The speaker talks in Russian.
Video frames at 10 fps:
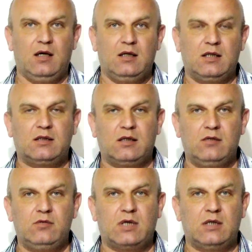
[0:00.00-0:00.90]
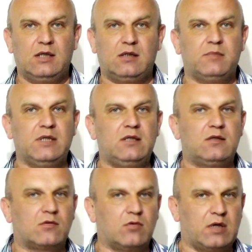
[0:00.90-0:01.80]
Некоторые люди хотят
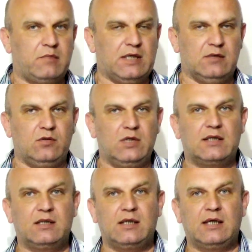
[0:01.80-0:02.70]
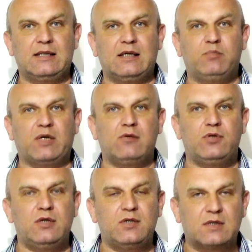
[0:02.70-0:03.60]
романтическую комедию, некоторые хотят
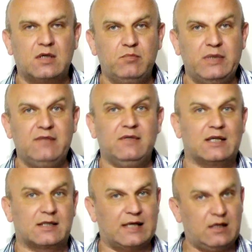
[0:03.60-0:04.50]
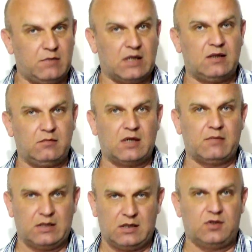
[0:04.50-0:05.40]
приключенческий боевик с элементами
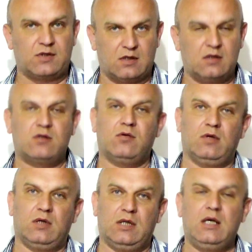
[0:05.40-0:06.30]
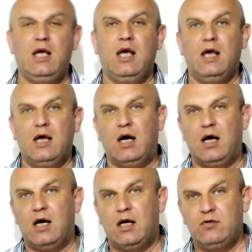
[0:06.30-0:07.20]
романтической истории. Да?
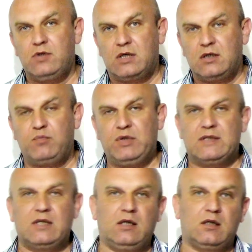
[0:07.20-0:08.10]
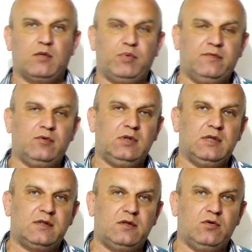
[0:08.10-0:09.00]
А люди хотят перестрелки,
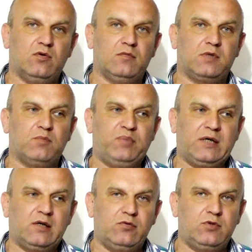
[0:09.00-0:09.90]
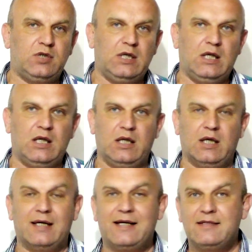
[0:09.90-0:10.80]
подводные съемки,
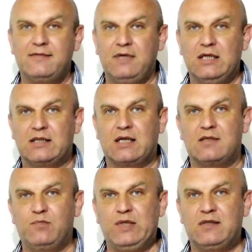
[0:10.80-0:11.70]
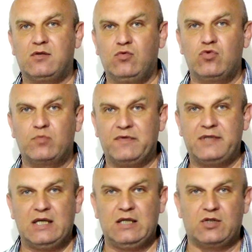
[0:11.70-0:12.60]
приключения, разведка, спецслужбы.
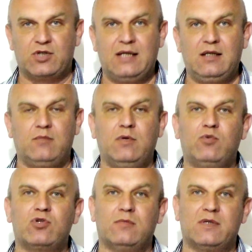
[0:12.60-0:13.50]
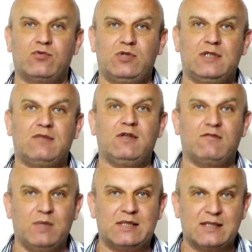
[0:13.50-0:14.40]
Все эти жанры мы можем
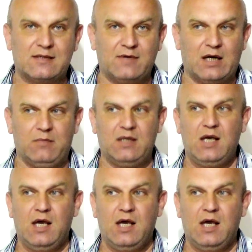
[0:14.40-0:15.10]
осуществить вместе с вами